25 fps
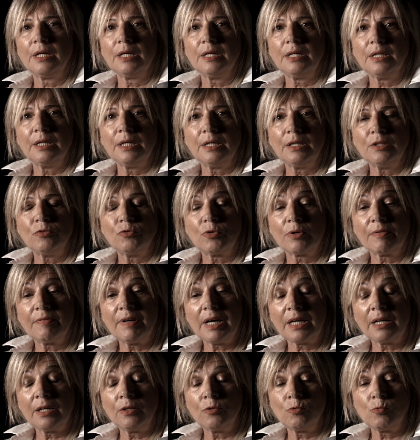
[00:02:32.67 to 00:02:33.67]
eh,
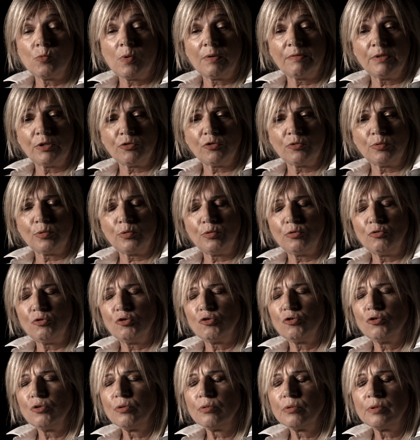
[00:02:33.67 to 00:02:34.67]
trovare nuove
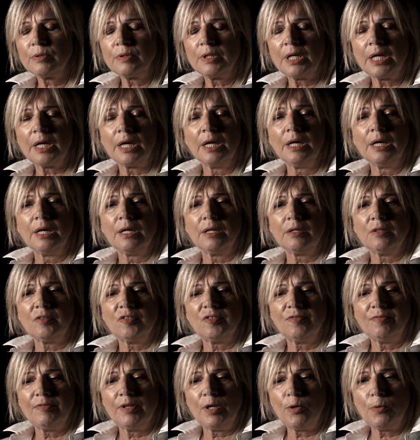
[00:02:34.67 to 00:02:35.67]
soluzioni,
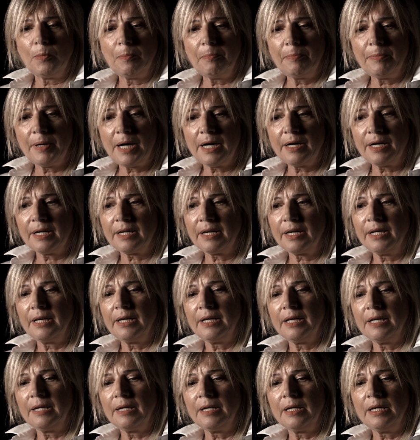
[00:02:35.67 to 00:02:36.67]

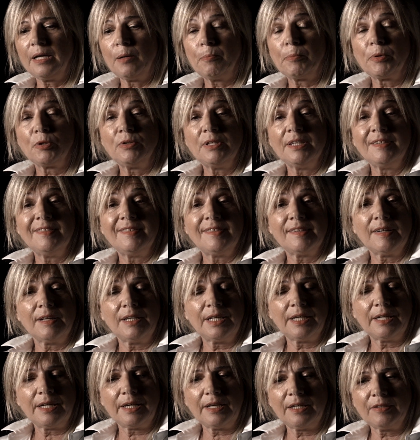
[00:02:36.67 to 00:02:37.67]
sviluppare il
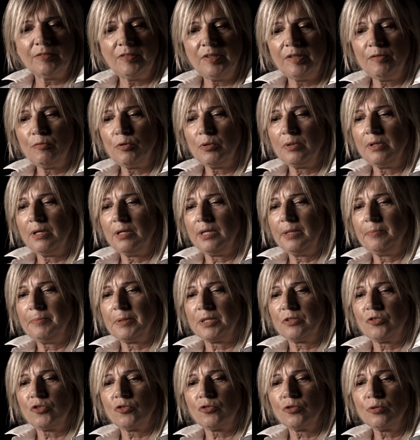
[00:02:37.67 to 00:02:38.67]
potenziale creativo delle
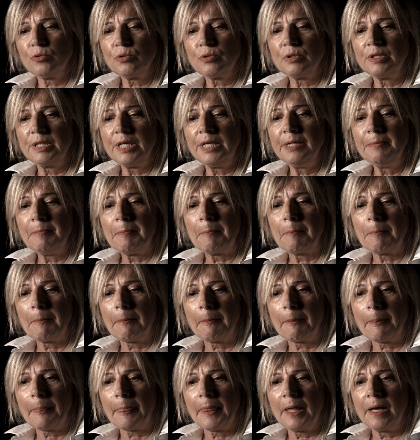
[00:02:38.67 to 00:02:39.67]
persone,
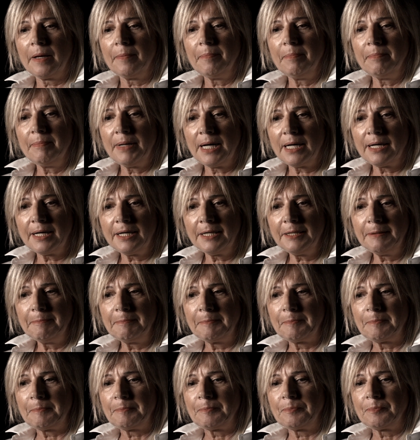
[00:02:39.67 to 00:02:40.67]
ma